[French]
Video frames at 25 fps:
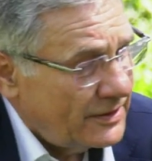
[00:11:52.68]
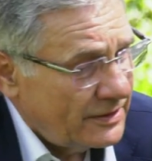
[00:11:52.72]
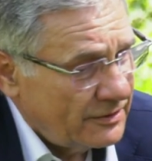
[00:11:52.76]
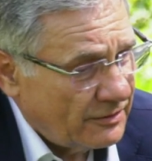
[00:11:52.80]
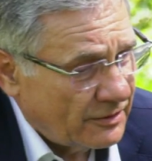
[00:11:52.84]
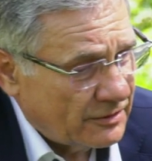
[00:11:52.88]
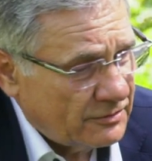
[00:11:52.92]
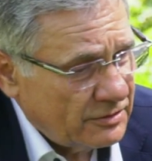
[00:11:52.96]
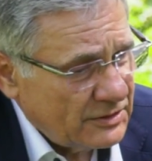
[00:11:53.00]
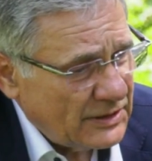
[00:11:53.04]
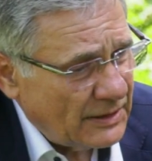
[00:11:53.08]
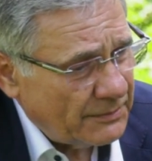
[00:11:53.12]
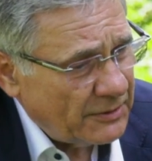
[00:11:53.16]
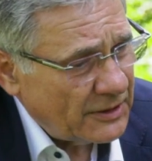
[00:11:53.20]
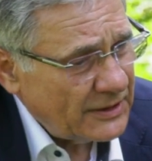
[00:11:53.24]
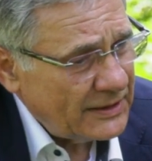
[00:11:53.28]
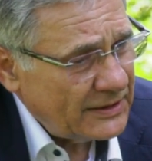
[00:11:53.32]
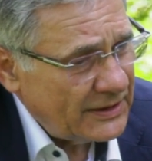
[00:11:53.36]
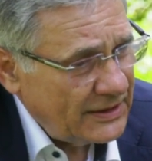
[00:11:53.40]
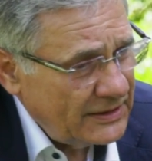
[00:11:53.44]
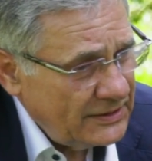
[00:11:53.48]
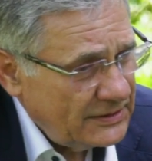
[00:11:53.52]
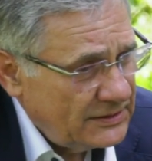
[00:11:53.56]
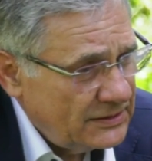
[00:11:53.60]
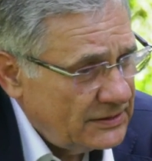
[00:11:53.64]
Donc tout d'abord la
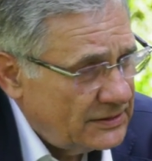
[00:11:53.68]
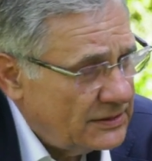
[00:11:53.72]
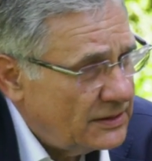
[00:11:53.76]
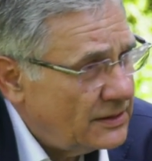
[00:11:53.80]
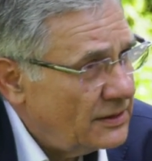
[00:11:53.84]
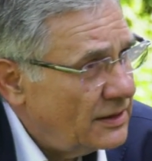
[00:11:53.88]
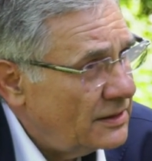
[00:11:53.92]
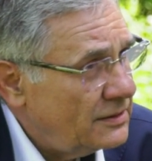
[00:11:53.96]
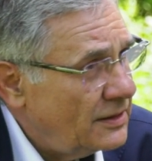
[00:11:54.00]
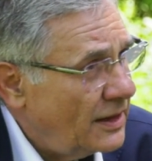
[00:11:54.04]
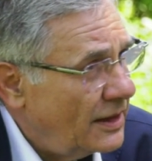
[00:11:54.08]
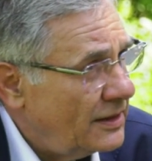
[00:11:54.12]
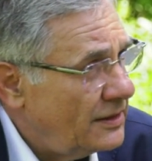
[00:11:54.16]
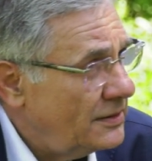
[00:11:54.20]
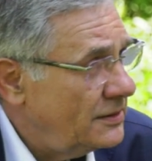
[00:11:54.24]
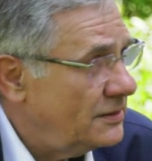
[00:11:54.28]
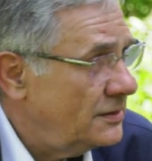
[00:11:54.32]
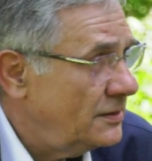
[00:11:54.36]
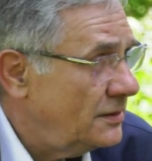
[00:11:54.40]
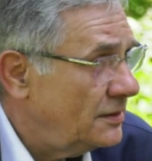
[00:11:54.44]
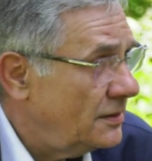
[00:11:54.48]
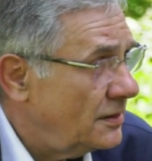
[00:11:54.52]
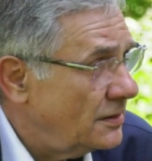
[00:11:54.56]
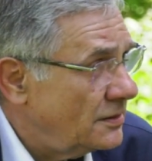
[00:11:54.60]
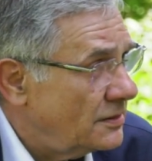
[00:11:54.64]
laïcité. La
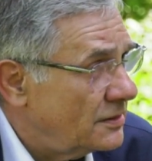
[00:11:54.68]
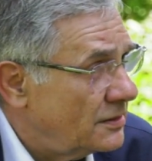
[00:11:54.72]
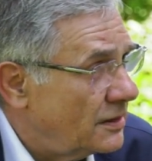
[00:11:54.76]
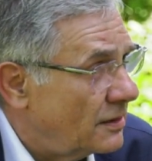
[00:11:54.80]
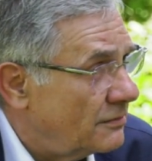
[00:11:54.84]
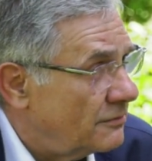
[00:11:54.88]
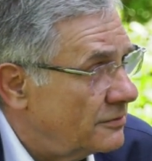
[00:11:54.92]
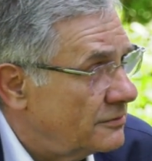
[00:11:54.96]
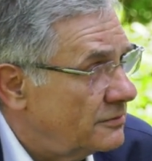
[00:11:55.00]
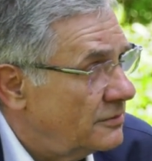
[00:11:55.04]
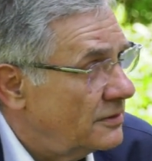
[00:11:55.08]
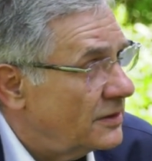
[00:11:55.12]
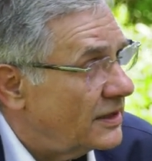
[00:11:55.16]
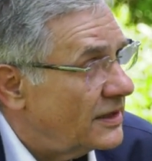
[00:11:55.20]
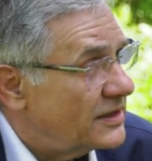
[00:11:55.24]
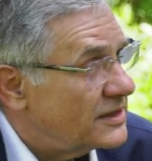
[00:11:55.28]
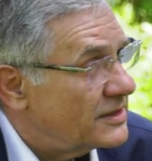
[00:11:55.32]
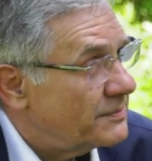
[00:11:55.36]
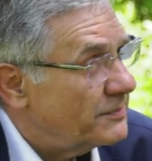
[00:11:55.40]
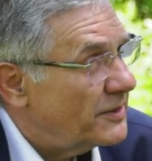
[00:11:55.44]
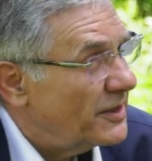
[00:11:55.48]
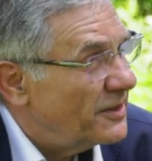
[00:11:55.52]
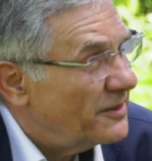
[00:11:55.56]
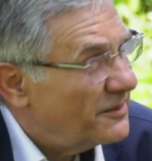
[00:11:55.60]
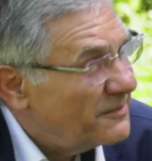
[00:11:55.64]
laïcité, c'est avant tout le
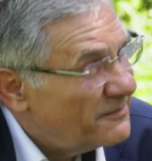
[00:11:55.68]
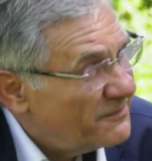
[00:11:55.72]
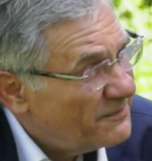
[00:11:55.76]
respect.